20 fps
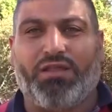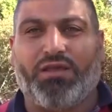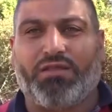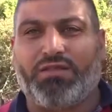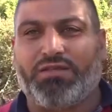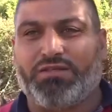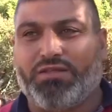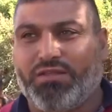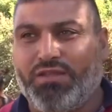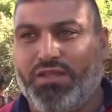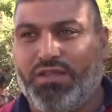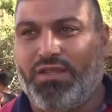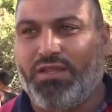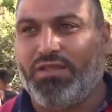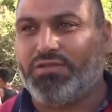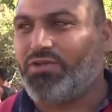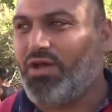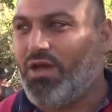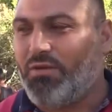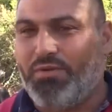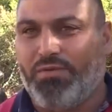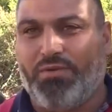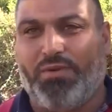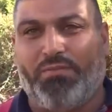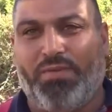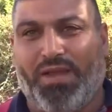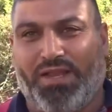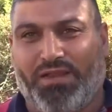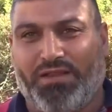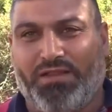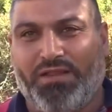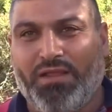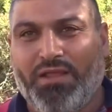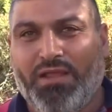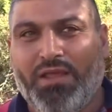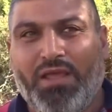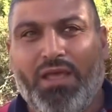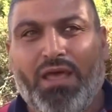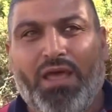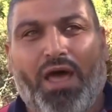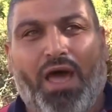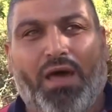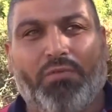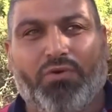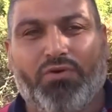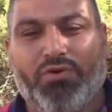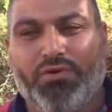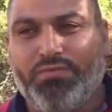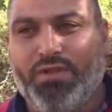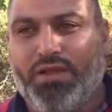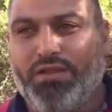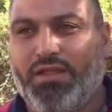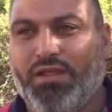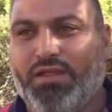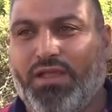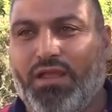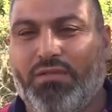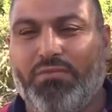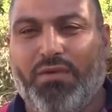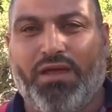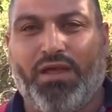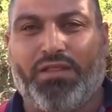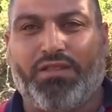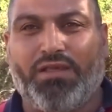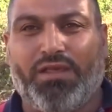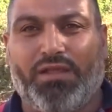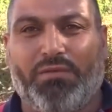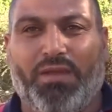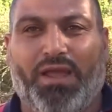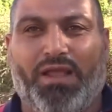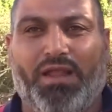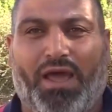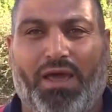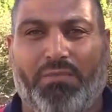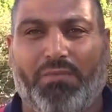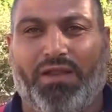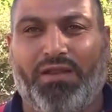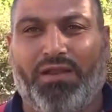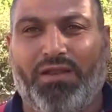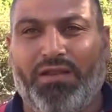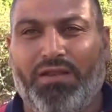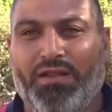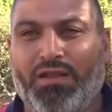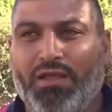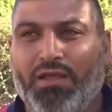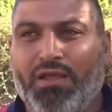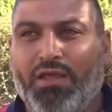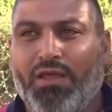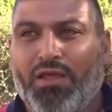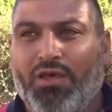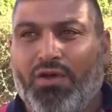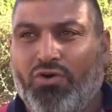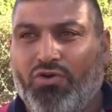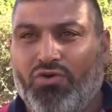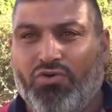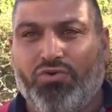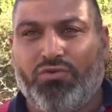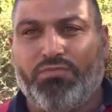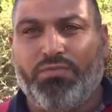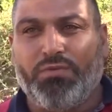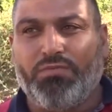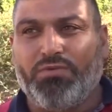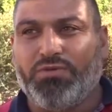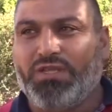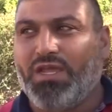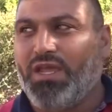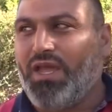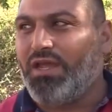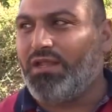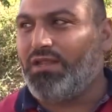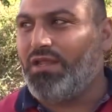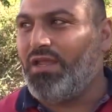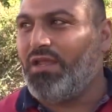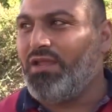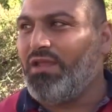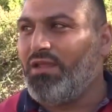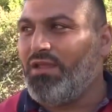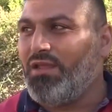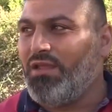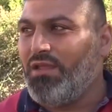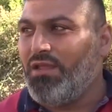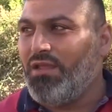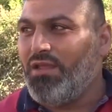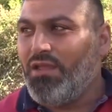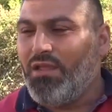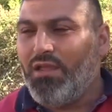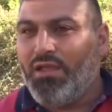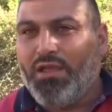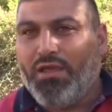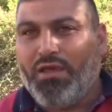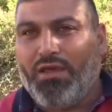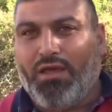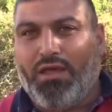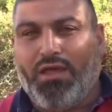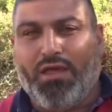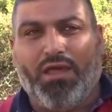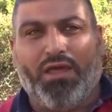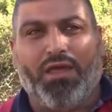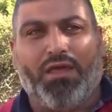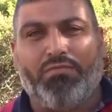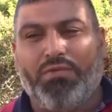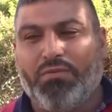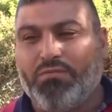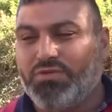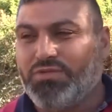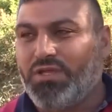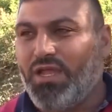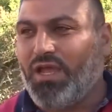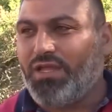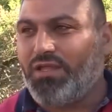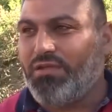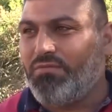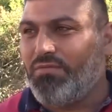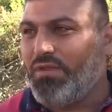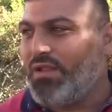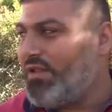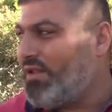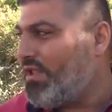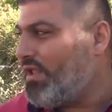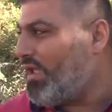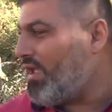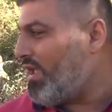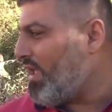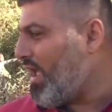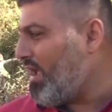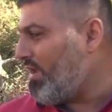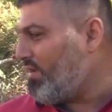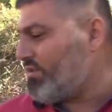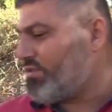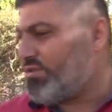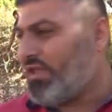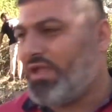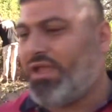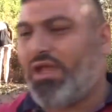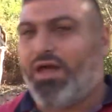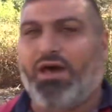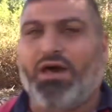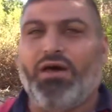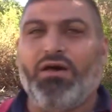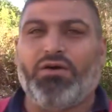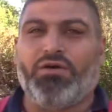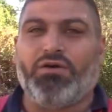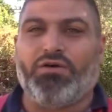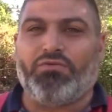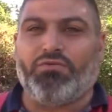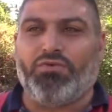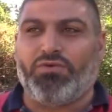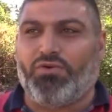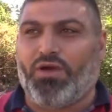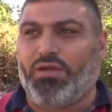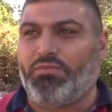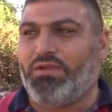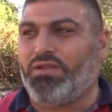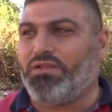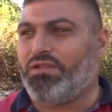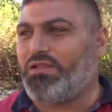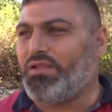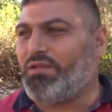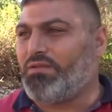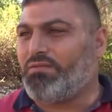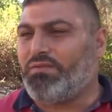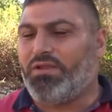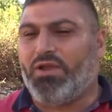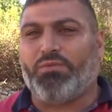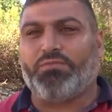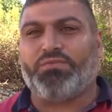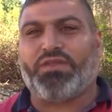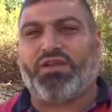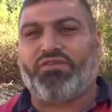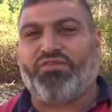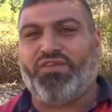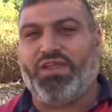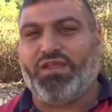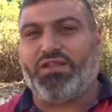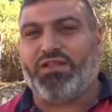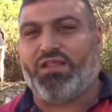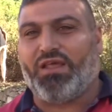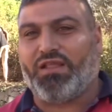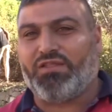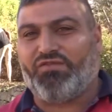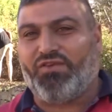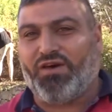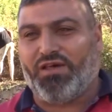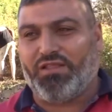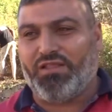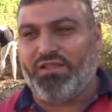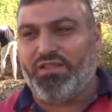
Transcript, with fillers: الاقتصاديه صعبه بالبلد عم نقوم نحن كالمخاتير بهالعمل وبمساعده آه، بمساعده من اهل الضيعه وعاملين يوم ترفيهي للاطفال.